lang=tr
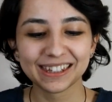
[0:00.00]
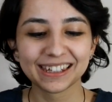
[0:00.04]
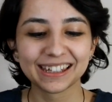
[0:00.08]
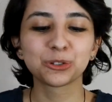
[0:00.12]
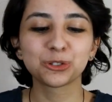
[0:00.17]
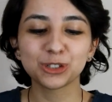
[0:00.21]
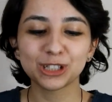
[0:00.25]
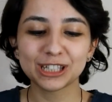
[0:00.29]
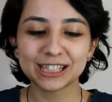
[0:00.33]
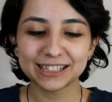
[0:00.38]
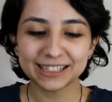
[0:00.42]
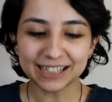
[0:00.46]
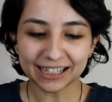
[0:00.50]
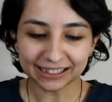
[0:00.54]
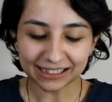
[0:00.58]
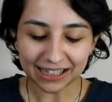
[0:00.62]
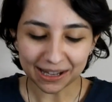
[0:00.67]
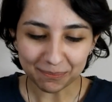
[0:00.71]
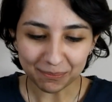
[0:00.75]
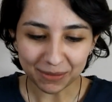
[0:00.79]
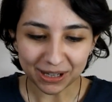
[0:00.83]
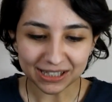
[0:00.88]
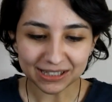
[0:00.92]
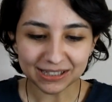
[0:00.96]
Küçük
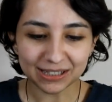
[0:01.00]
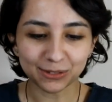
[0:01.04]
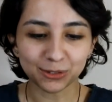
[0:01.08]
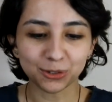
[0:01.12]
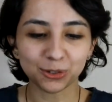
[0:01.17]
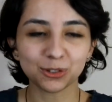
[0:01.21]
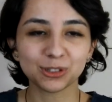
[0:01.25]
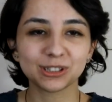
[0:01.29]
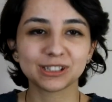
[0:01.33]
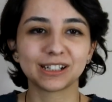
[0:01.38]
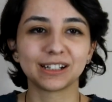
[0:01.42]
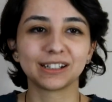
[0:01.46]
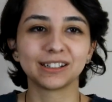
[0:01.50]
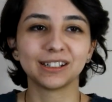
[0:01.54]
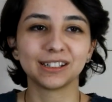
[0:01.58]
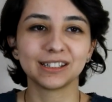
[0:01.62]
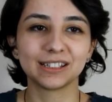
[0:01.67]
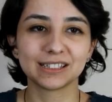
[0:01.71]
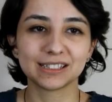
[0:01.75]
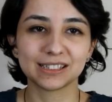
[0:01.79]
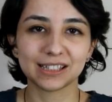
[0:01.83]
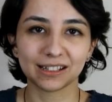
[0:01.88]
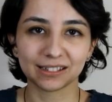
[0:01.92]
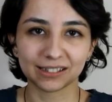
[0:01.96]
insandan bahsediyor, sıradan
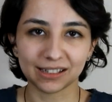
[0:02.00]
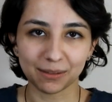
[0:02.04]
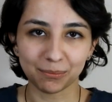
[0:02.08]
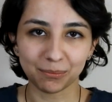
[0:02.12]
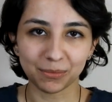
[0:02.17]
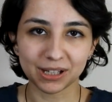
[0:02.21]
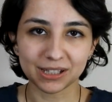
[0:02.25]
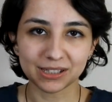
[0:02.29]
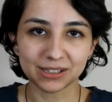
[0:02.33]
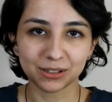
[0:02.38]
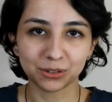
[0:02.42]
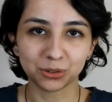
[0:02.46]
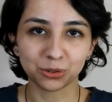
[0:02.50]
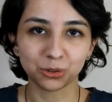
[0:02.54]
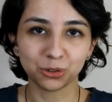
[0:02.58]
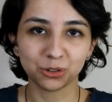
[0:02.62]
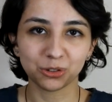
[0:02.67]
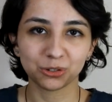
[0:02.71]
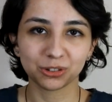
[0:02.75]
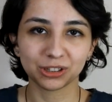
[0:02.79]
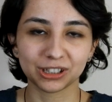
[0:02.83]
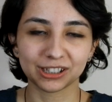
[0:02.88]
insandan bahsediyor.